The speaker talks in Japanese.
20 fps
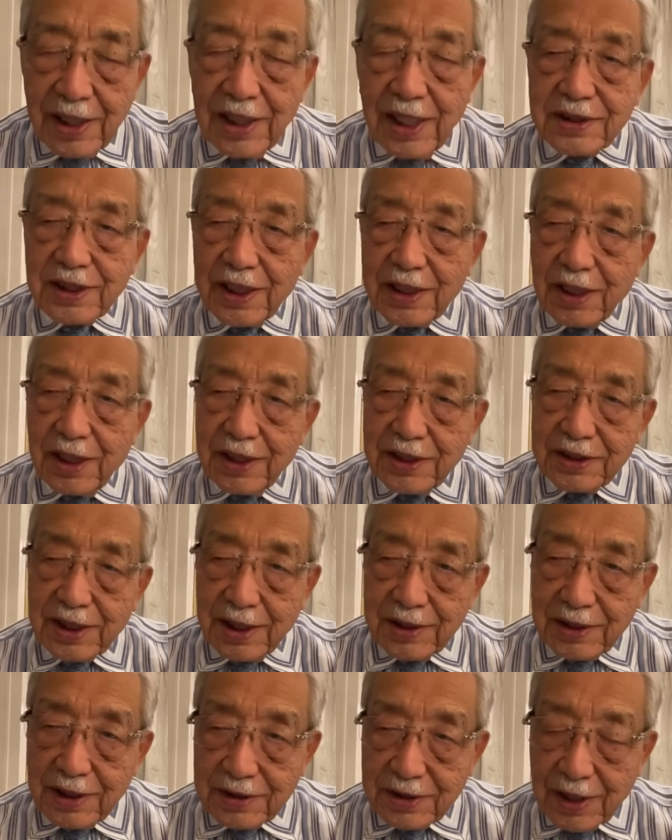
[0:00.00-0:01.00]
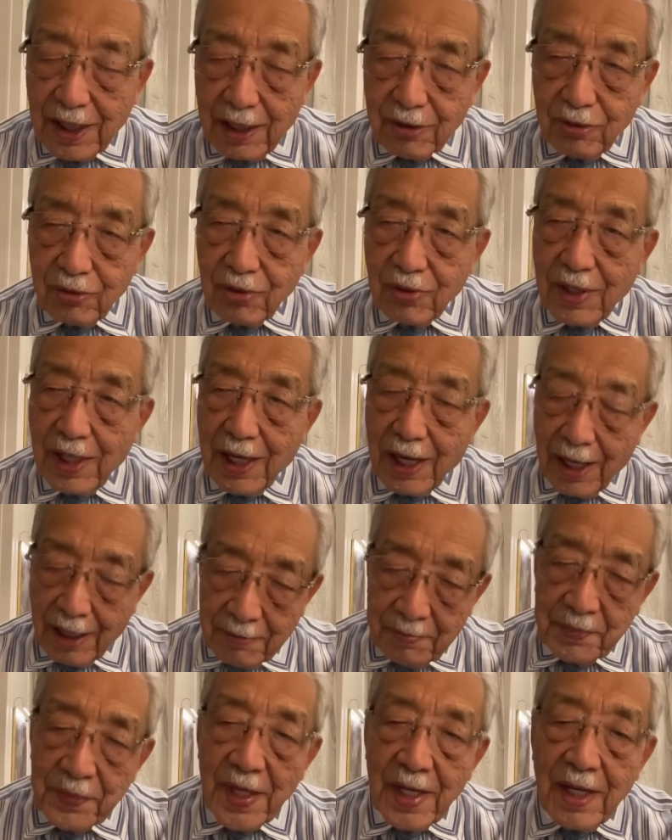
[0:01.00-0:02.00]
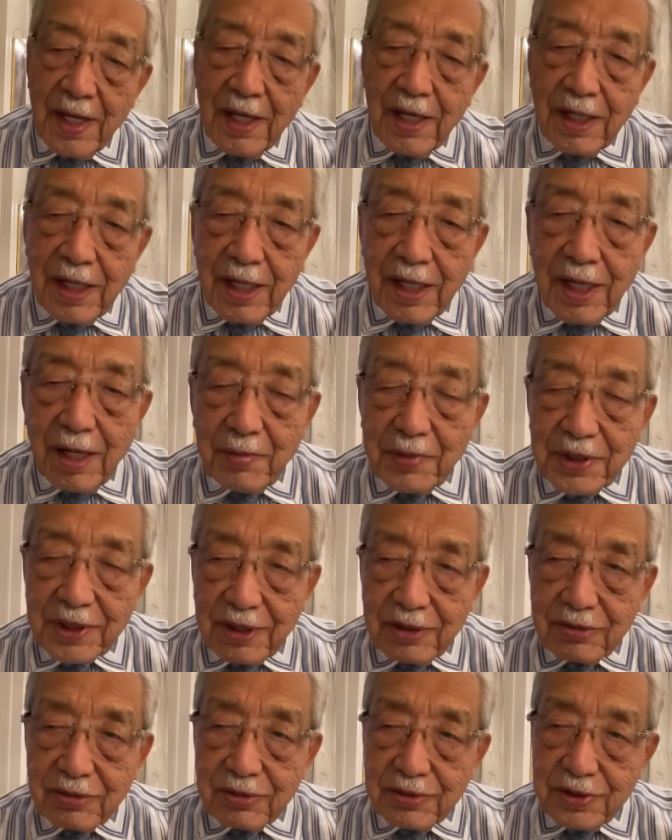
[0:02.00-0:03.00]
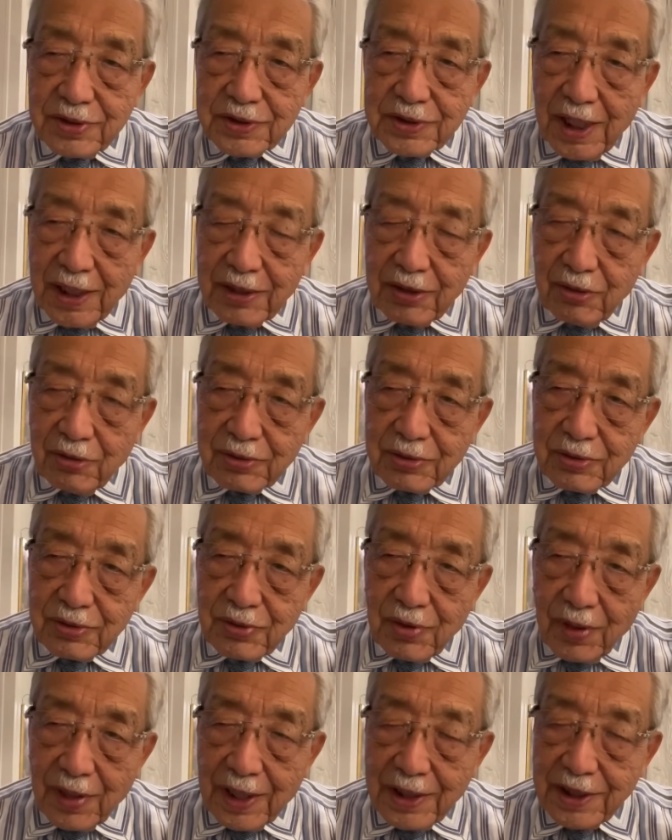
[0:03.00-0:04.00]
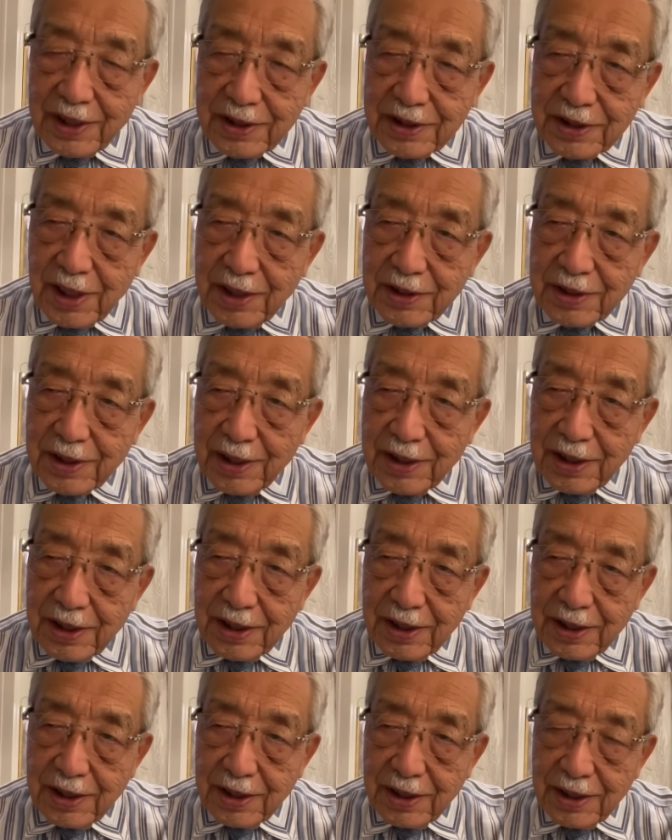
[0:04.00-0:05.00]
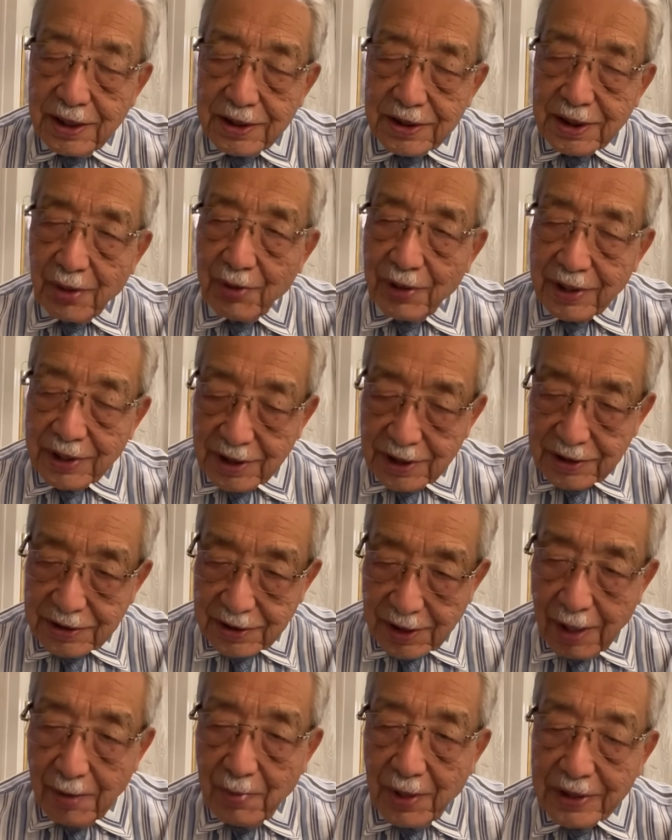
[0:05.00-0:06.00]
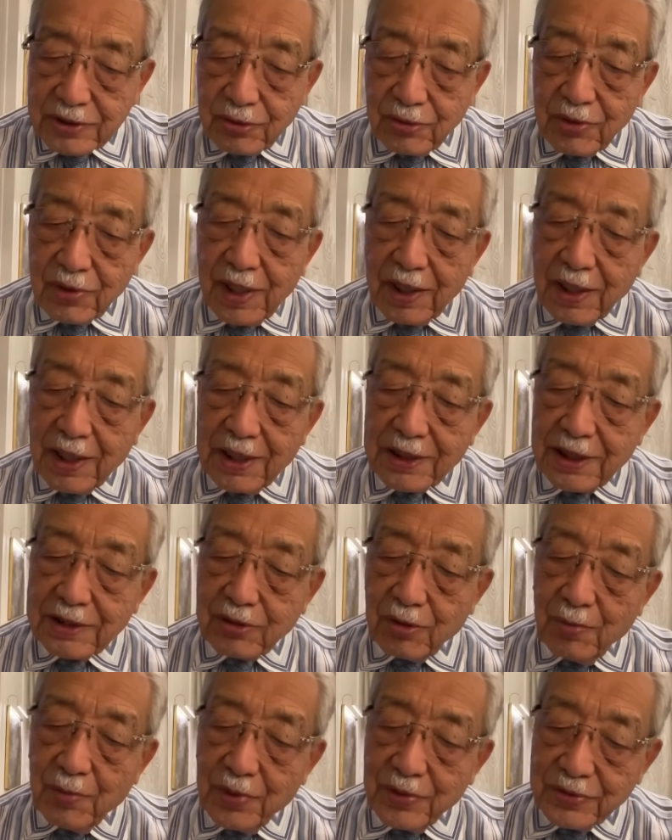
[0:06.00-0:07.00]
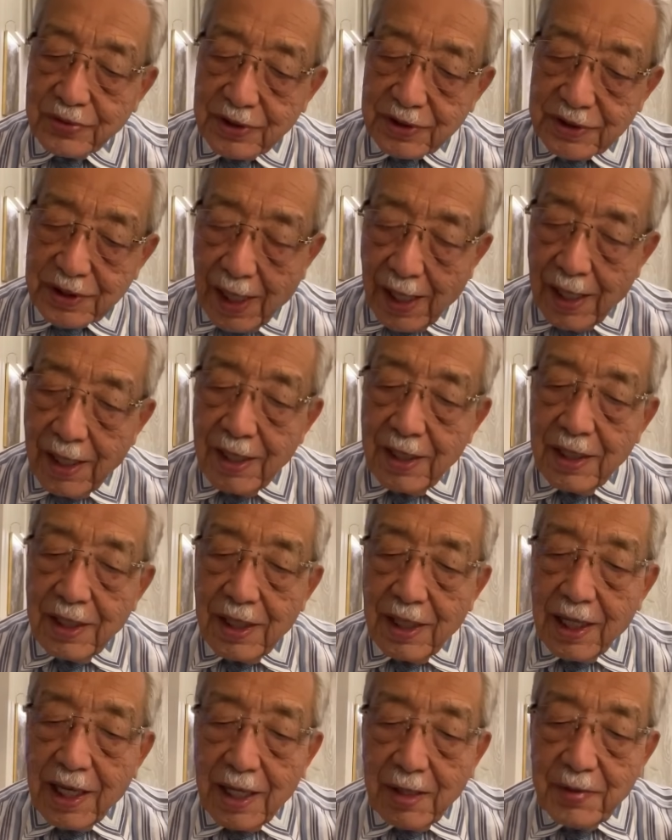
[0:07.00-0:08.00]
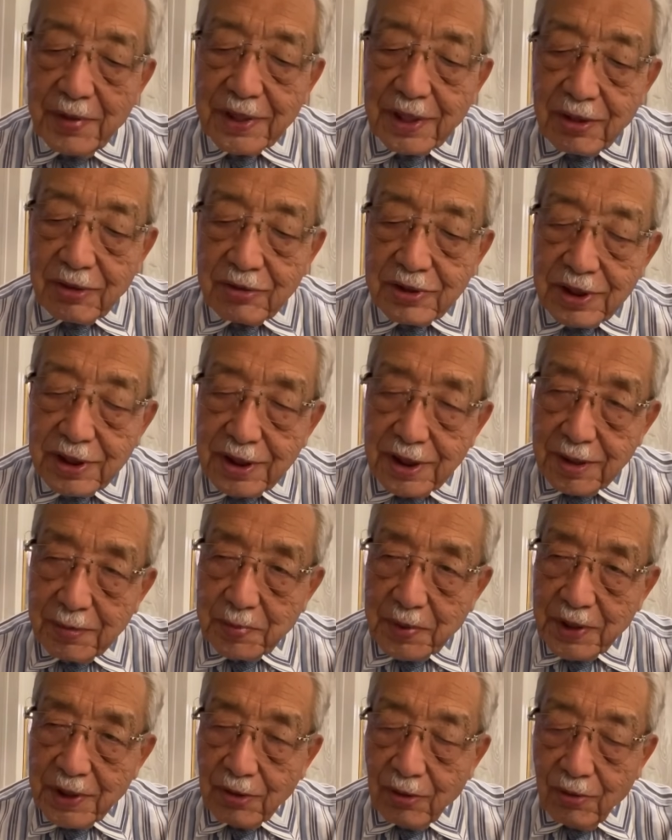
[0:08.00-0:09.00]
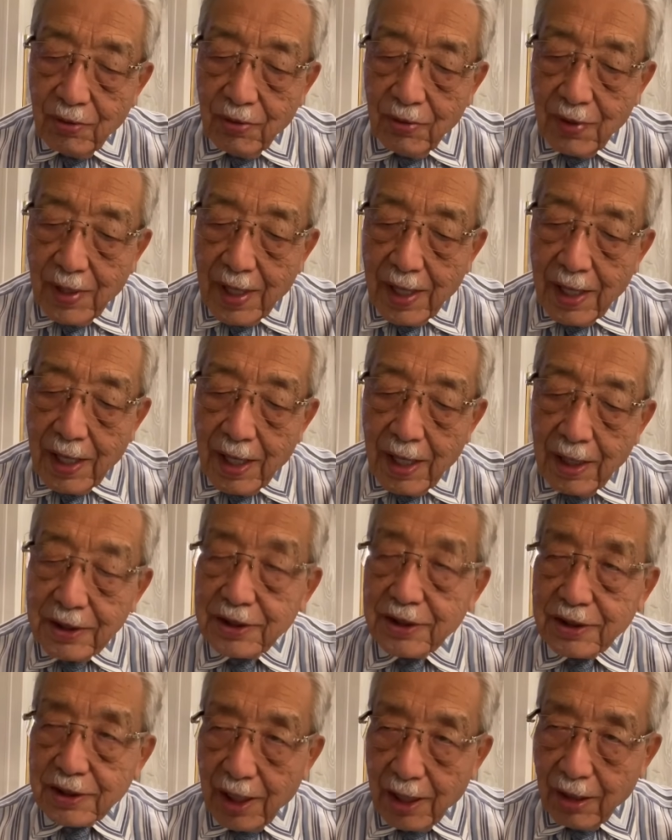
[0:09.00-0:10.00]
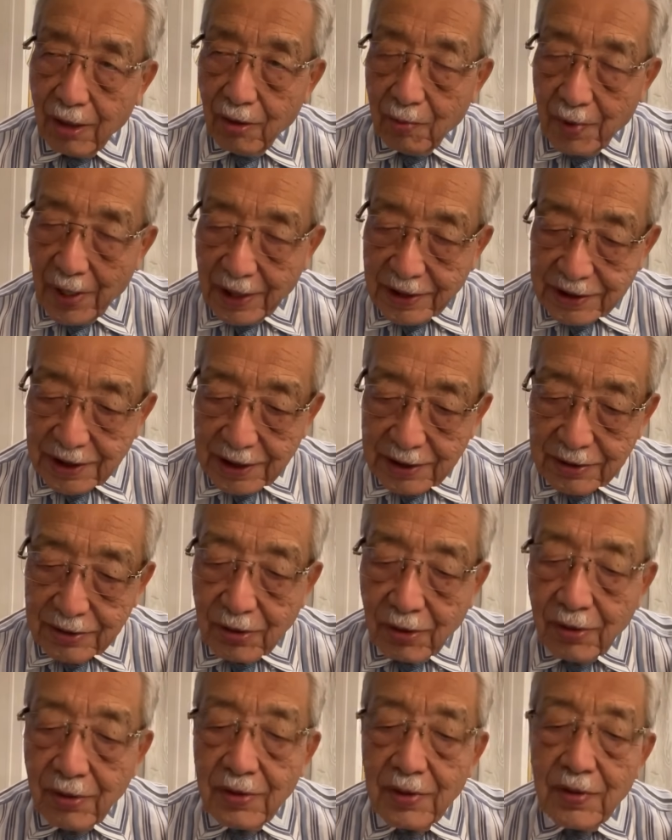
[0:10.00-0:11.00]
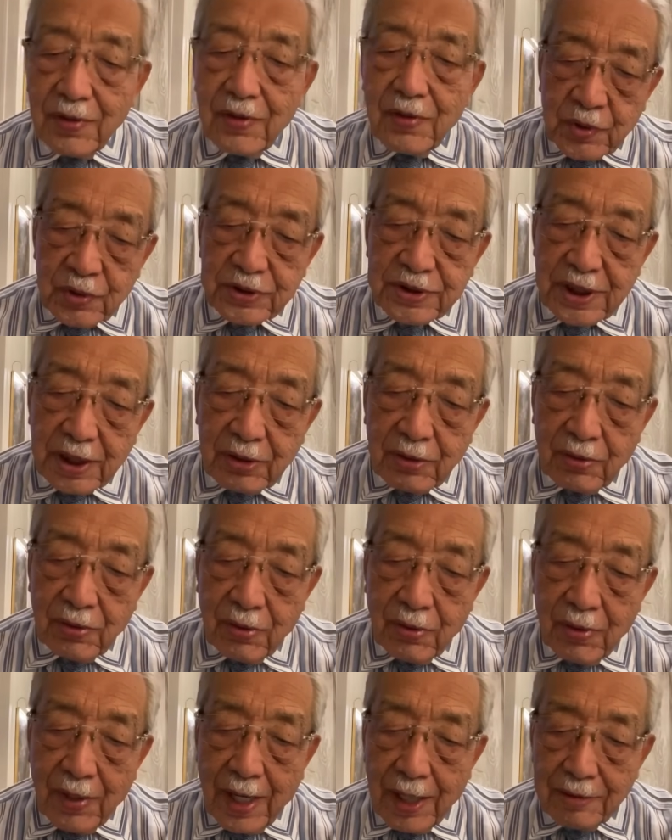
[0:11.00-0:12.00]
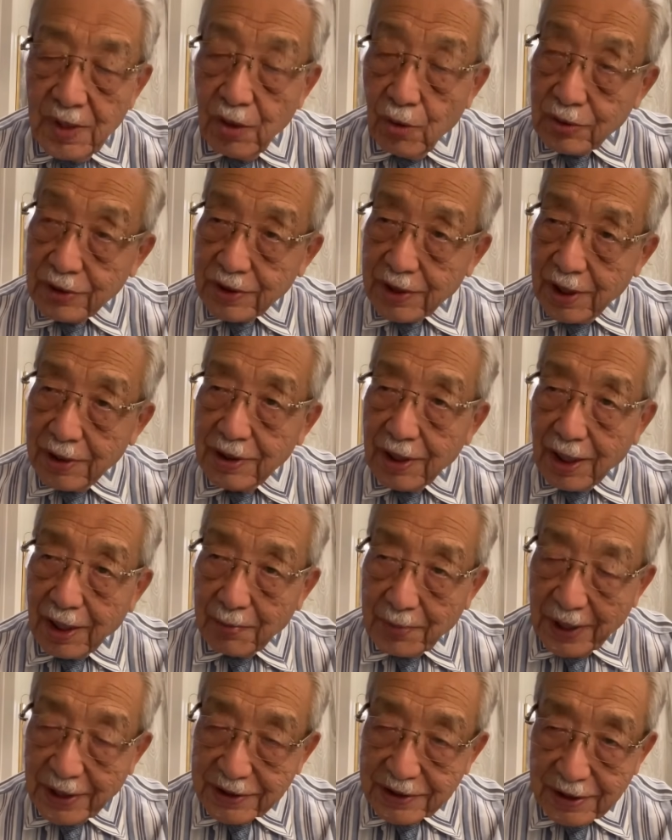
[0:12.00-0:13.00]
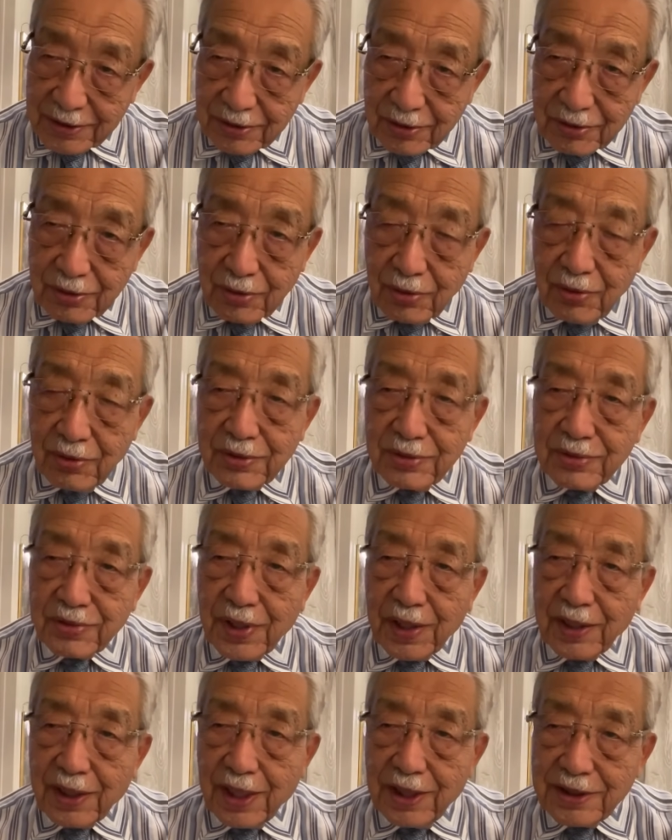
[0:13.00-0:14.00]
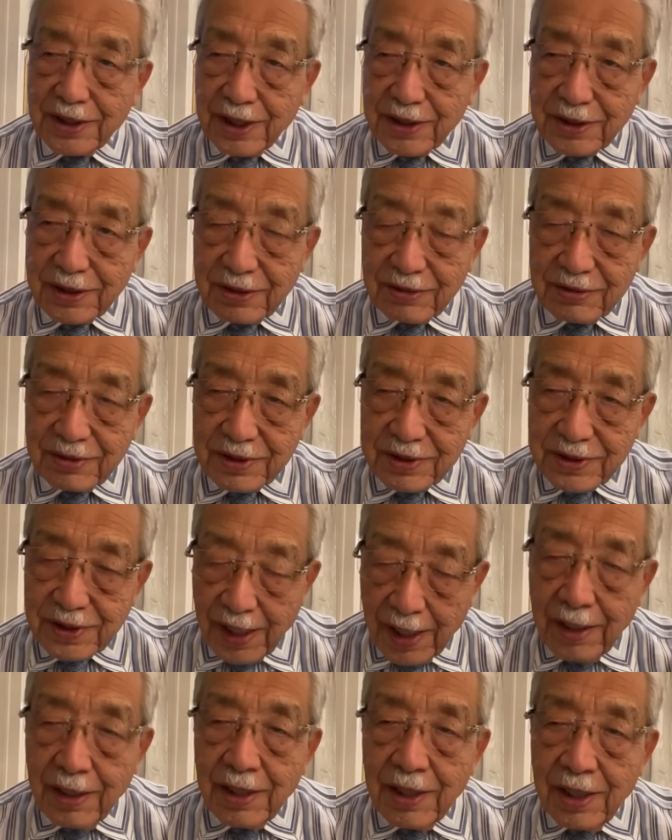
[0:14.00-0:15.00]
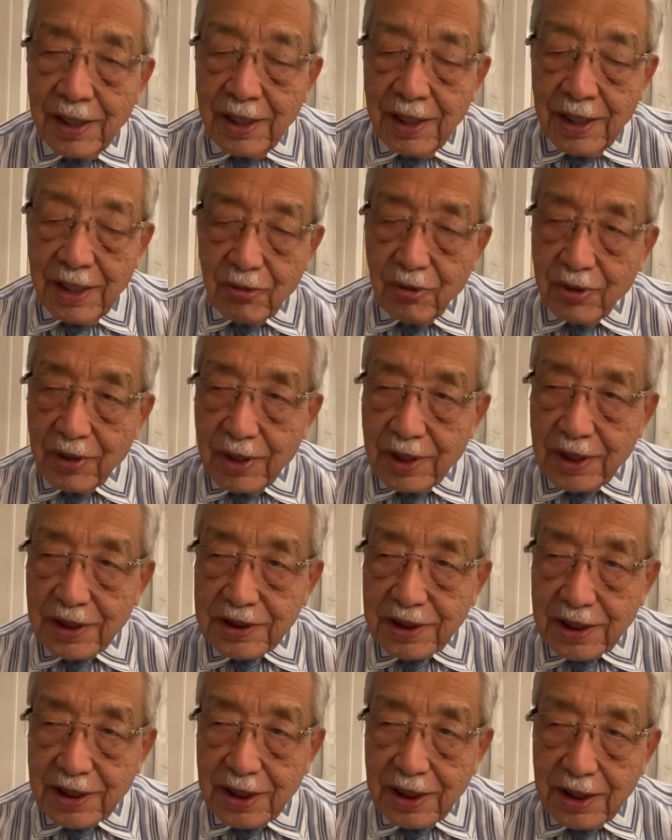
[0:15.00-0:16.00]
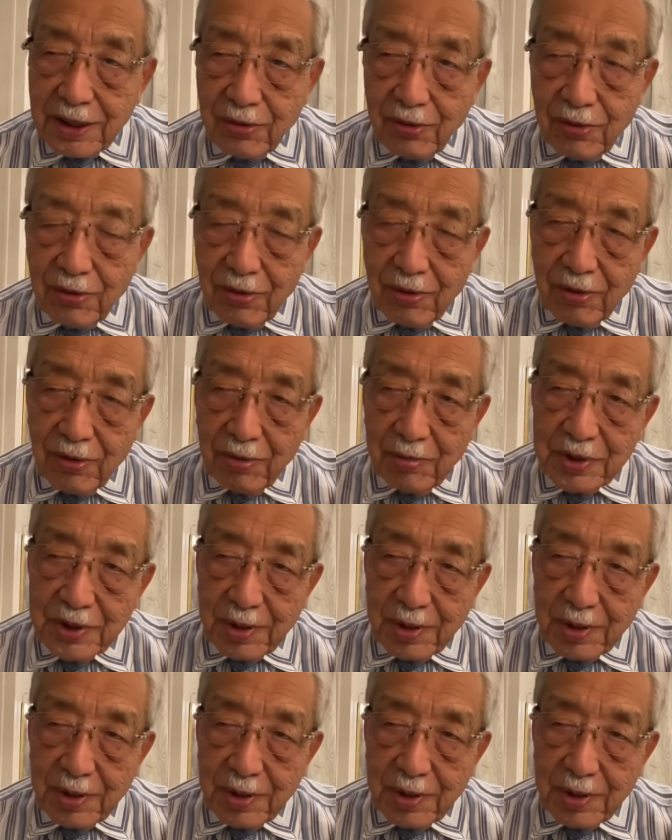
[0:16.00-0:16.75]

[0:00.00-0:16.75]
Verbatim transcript: 再開したんですが、この間、えー、アメリカの軍事産業というのはかなり停滞したわけですね。まあその結果だと思うんですが、アメリカの GDP の方は1.5%、ロシアの方は4.7%と、こういう結果になってるんですね。これから先を見